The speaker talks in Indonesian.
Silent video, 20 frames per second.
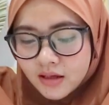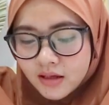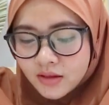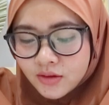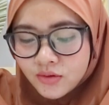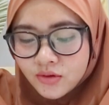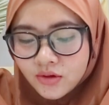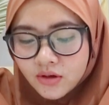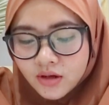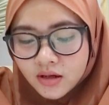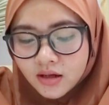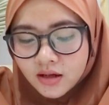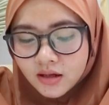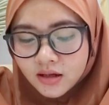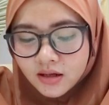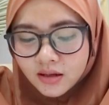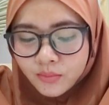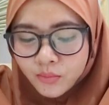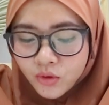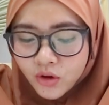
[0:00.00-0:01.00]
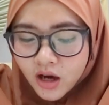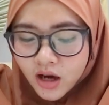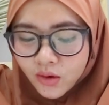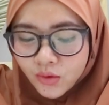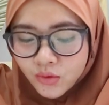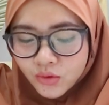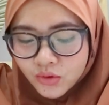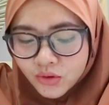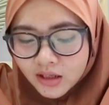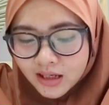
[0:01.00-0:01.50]
itu muka
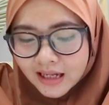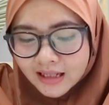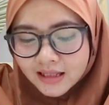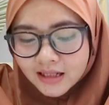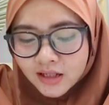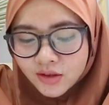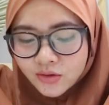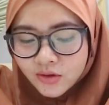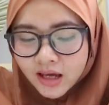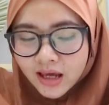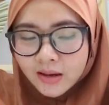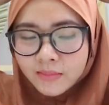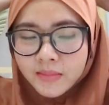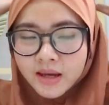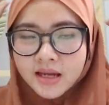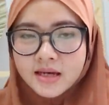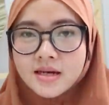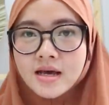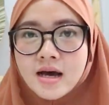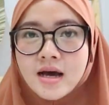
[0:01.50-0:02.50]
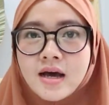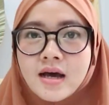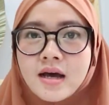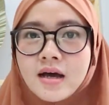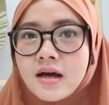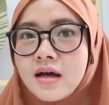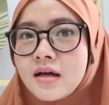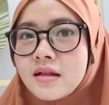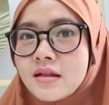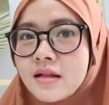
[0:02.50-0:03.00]
aku kelihatannya tuh kayak beda
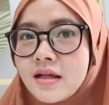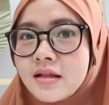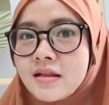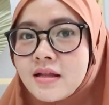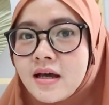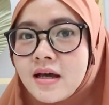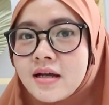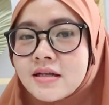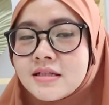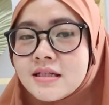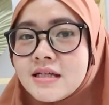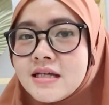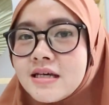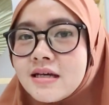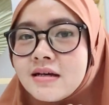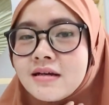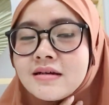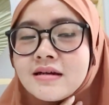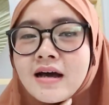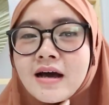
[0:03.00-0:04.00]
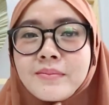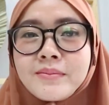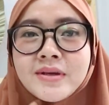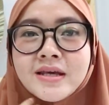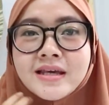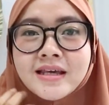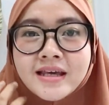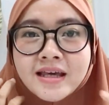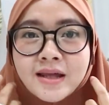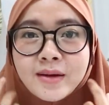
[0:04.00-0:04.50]
lihat deh jadi nggak
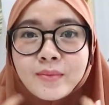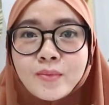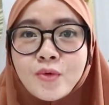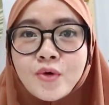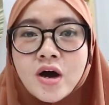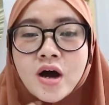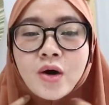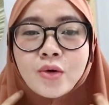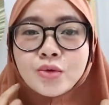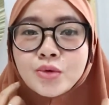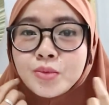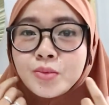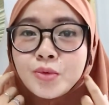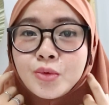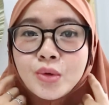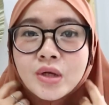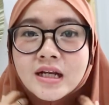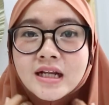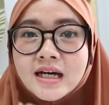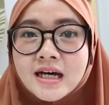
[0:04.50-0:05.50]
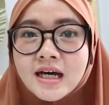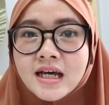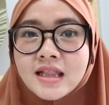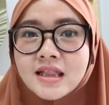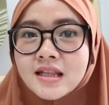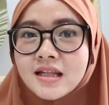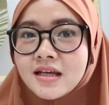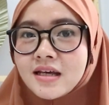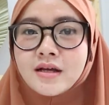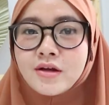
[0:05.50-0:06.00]
bikin muka aku tuh
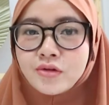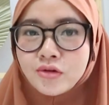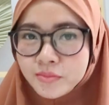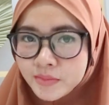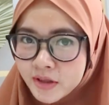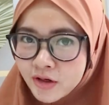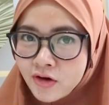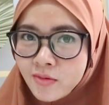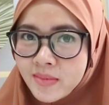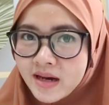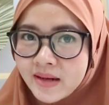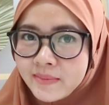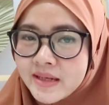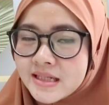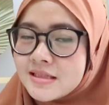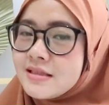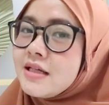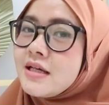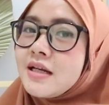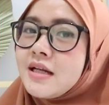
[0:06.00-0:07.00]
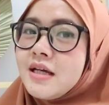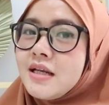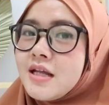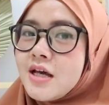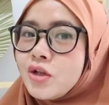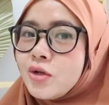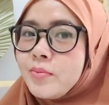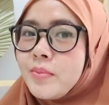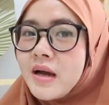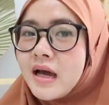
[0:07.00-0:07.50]
bulat nah untuk bergema sendiri
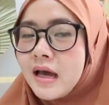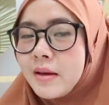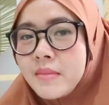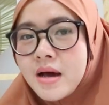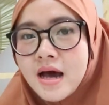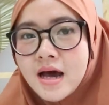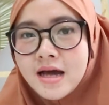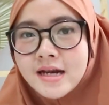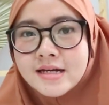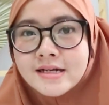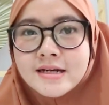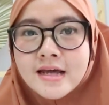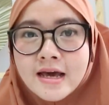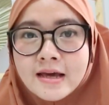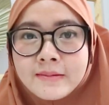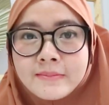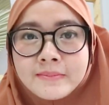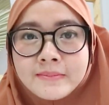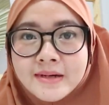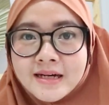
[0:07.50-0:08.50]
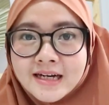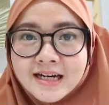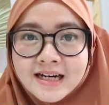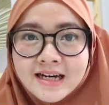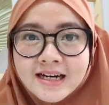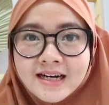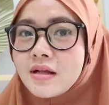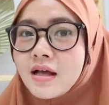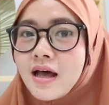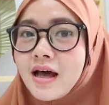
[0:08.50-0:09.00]
dia tuh pakai bahan
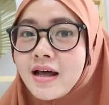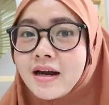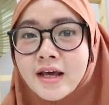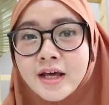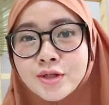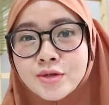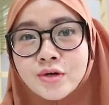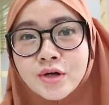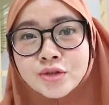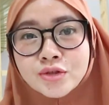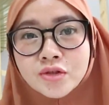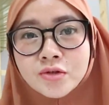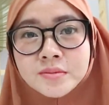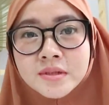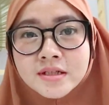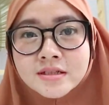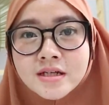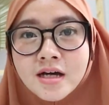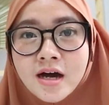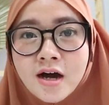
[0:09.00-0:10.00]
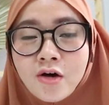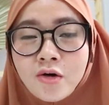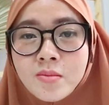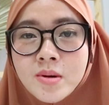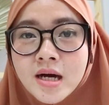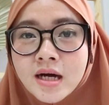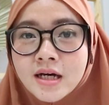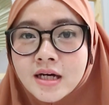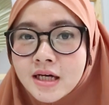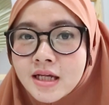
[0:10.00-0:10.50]
diamond harganya juga cukup
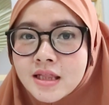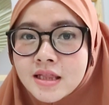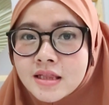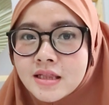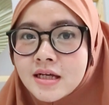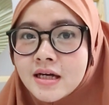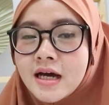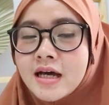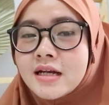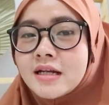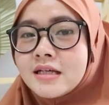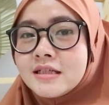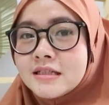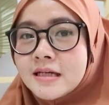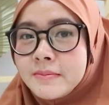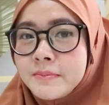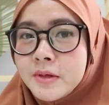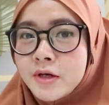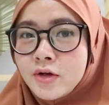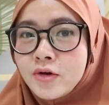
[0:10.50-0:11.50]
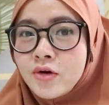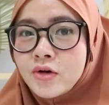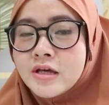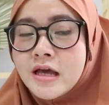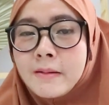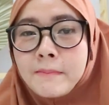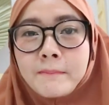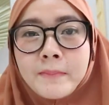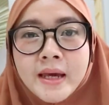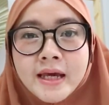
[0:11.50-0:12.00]
terjangkau banget dengan hijab bergo
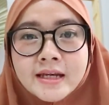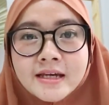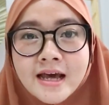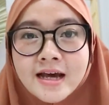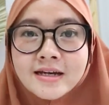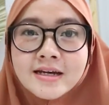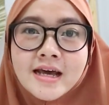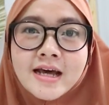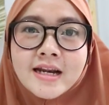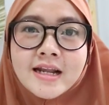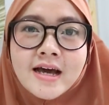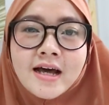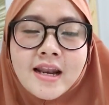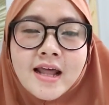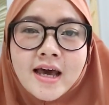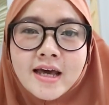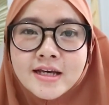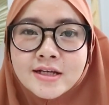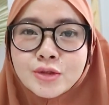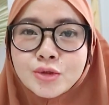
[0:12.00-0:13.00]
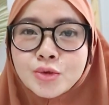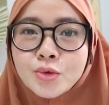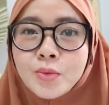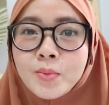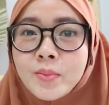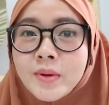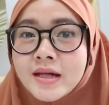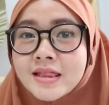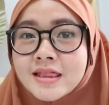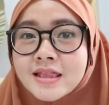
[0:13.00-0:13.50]
yang beda dari yang lain
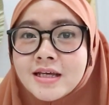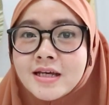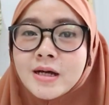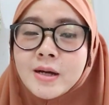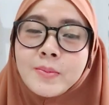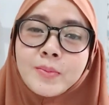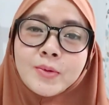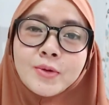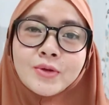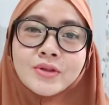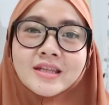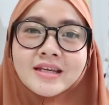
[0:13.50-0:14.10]
cuman 33